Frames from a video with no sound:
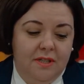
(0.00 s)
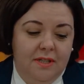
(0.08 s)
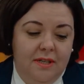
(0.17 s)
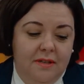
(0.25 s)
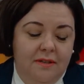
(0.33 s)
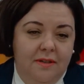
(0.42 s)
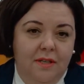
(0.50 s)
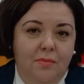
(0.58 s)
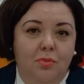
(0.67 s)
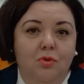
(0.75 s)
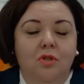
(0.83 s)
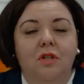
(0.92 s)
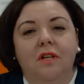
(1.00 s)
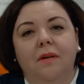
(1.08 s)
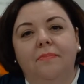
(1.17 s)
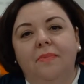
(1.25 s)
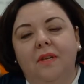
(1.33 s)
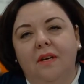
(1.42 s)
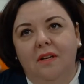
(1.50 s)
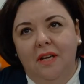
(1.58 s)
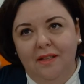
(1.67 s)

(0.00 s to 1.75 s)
исследований после э,